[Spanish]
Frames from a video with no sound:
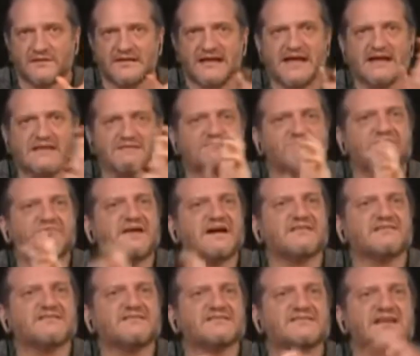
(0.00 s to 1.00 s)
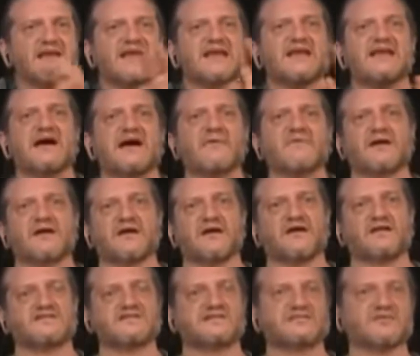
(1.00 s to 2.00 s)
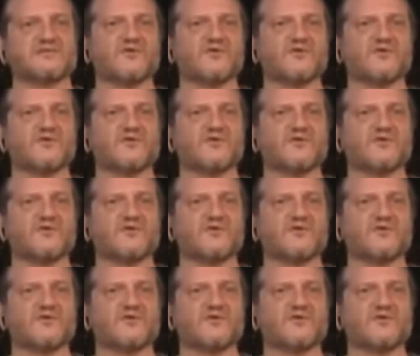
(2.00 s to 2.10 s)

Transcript: La infancia y la vejez,